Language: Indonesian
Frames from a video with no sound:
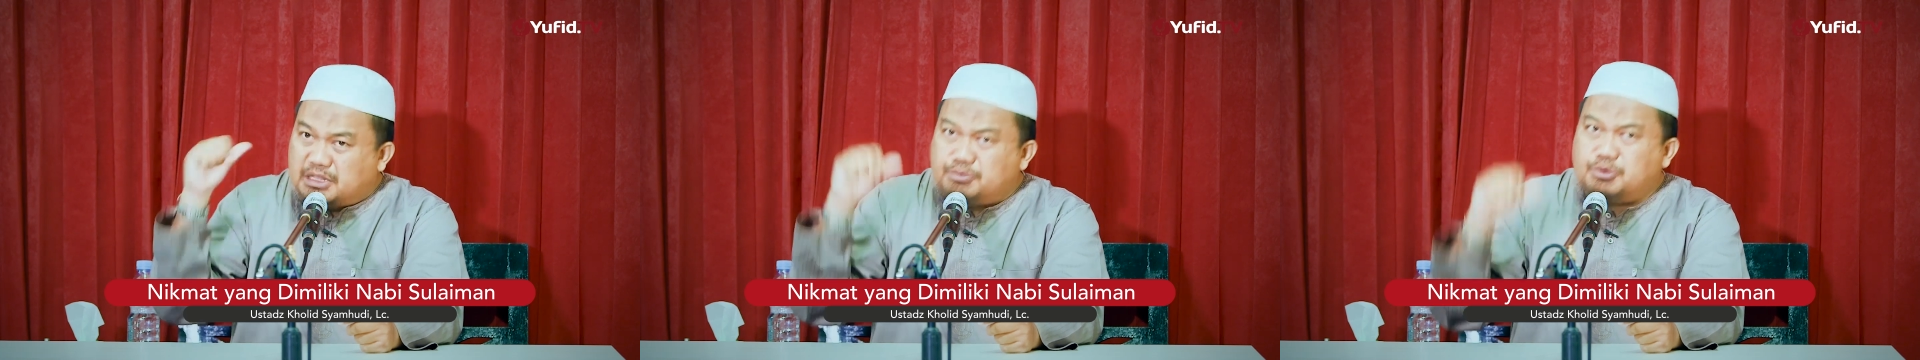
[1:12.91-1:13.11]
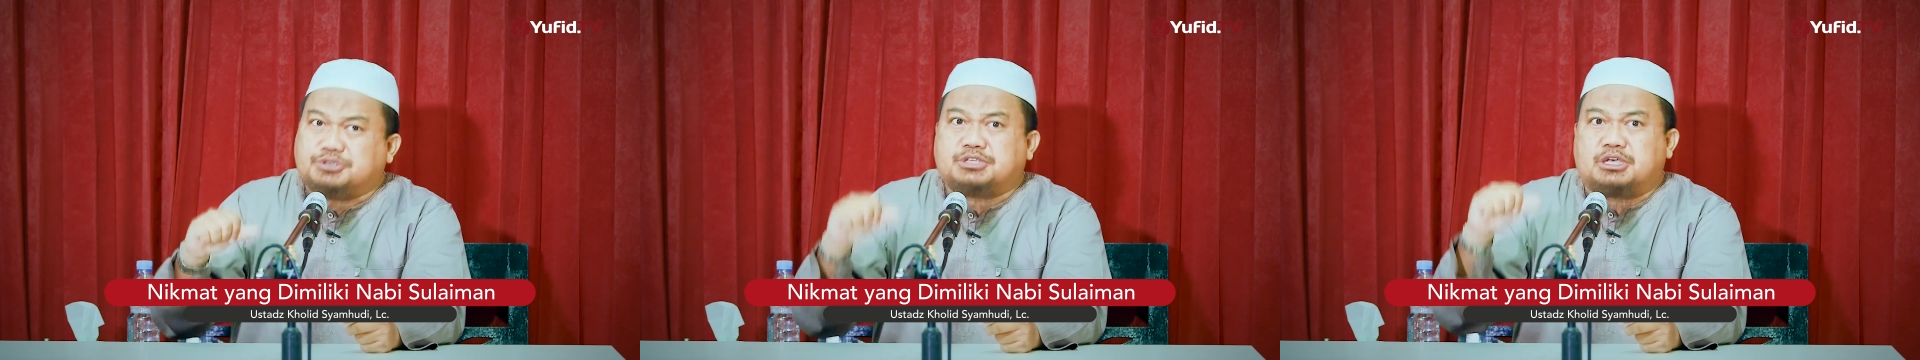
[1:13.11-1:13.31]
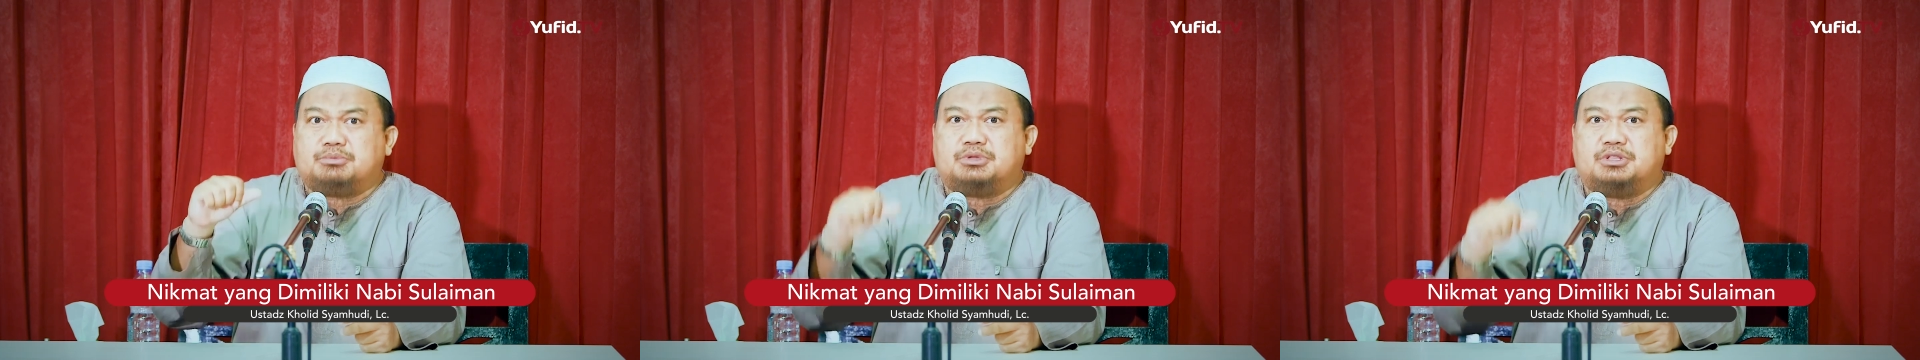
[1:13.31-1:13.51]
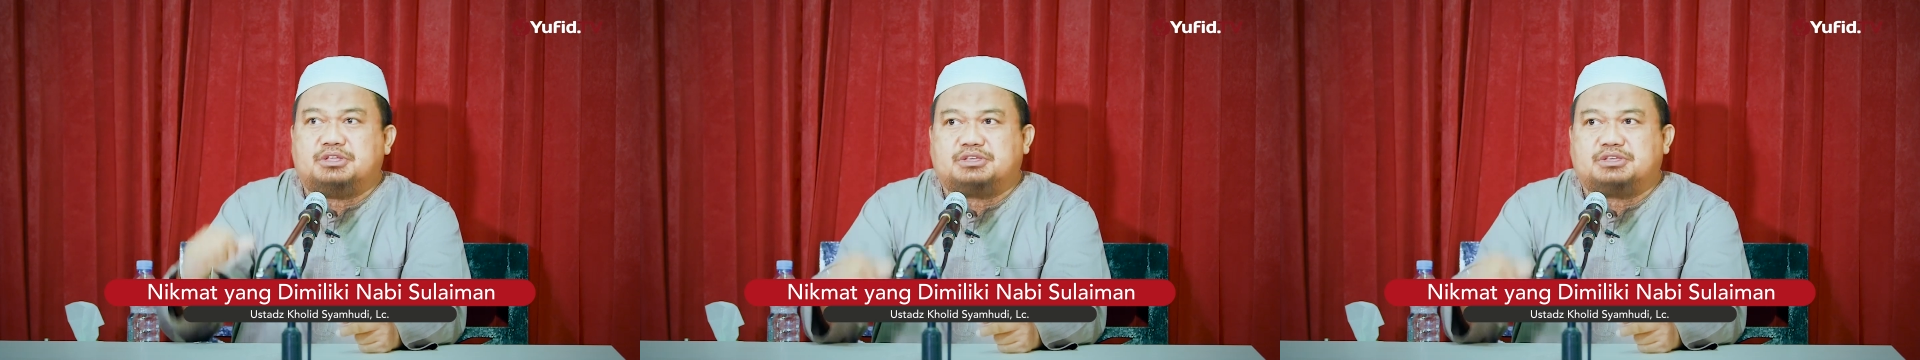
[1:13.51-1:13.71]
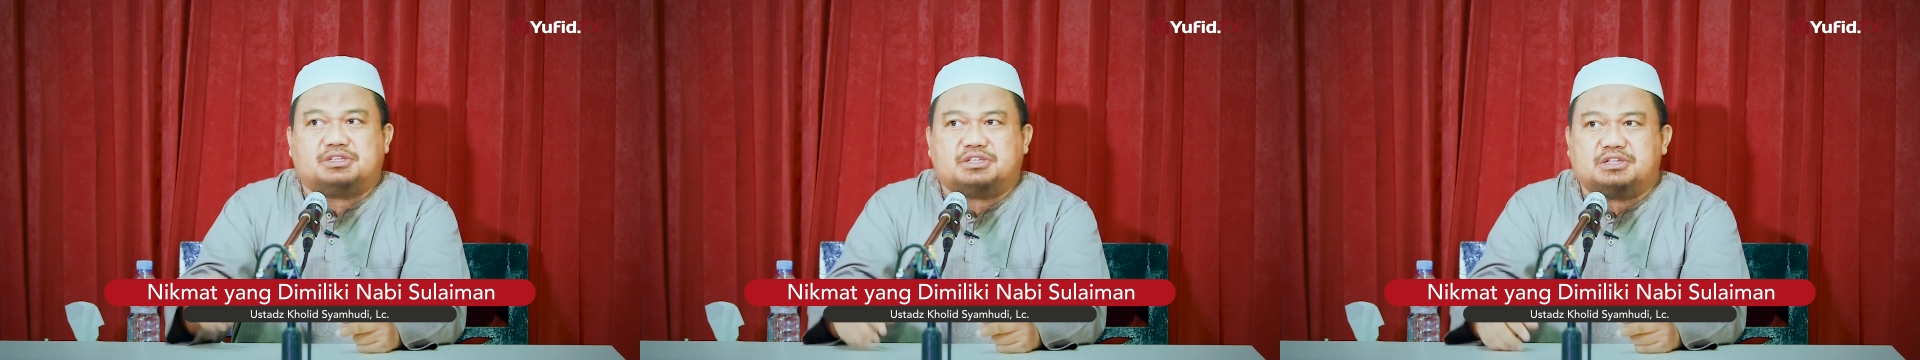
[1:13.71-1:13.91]
ilmu yang saya
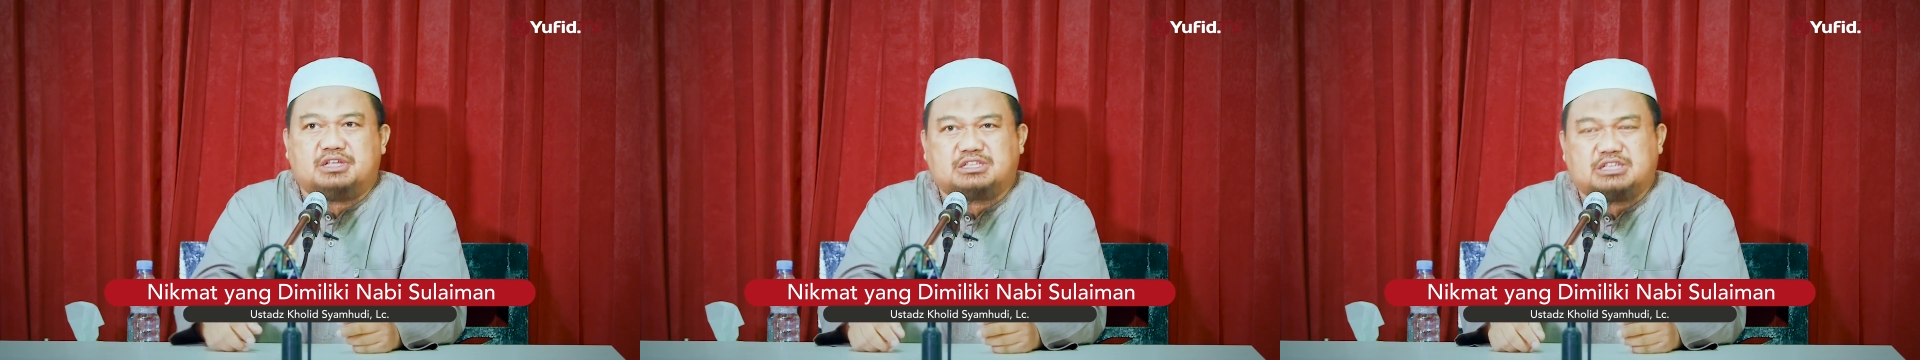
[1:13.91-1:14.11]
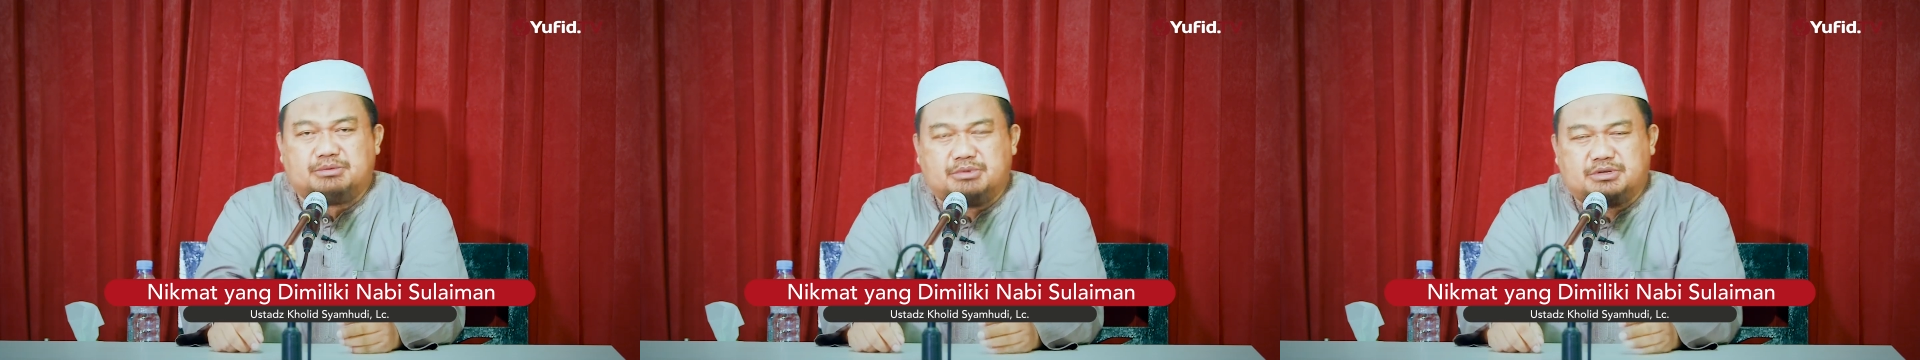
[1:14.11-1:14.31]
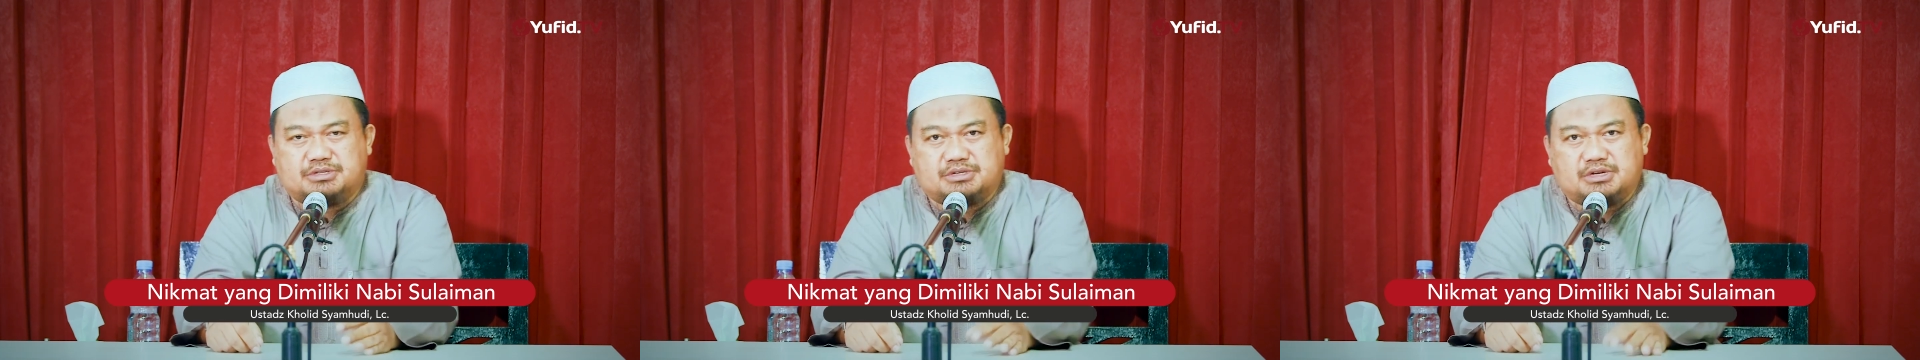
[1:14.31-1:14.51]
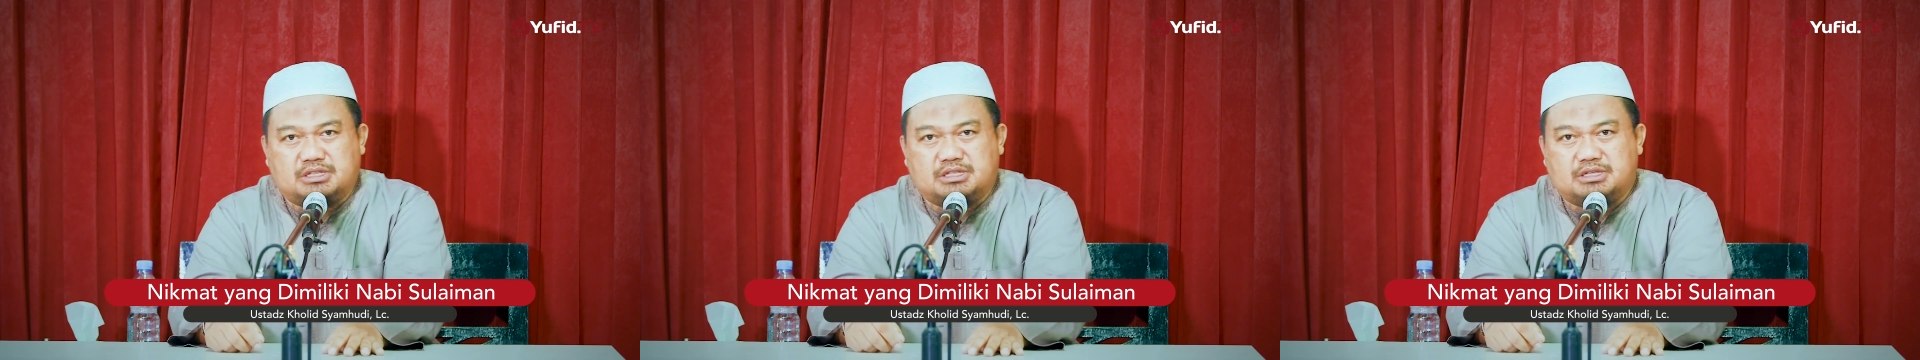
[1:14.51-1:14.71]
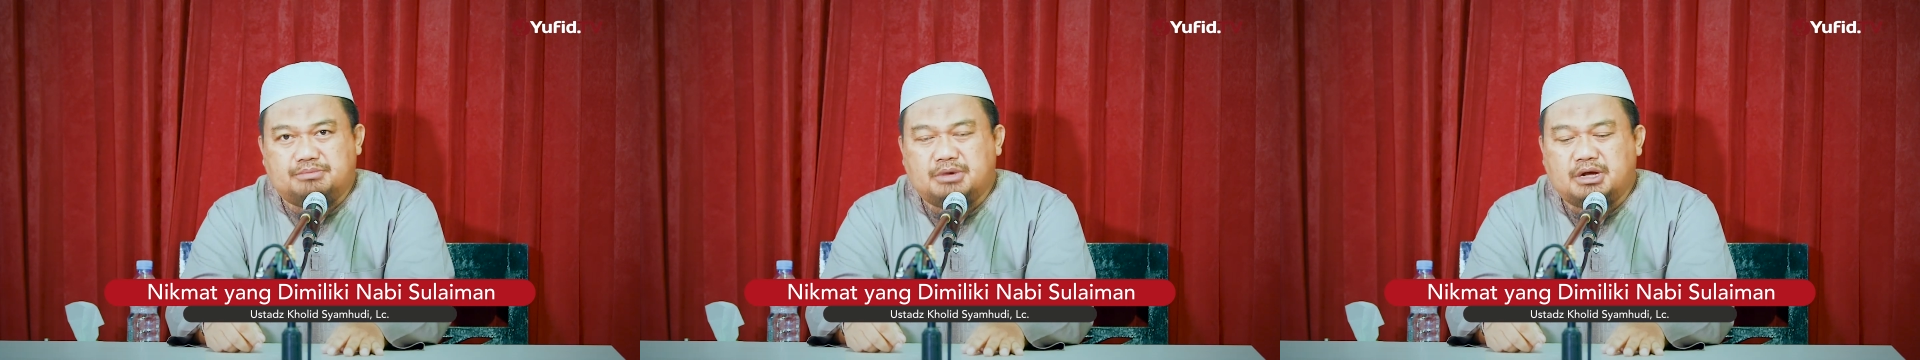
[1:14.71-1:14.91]
miliki tidak sama
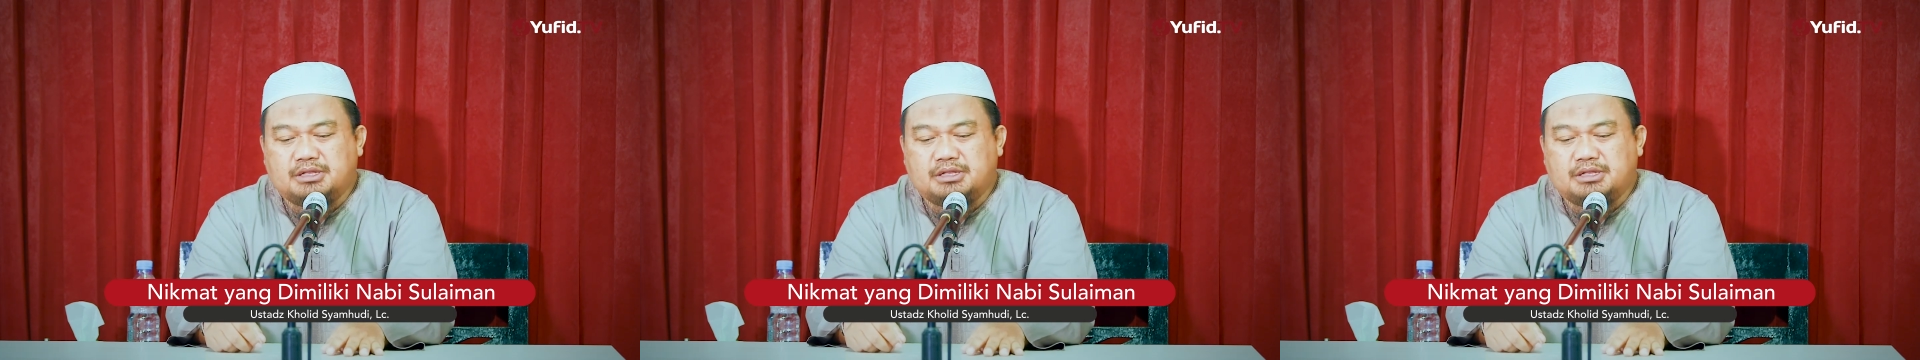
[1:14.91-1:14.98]
sekali.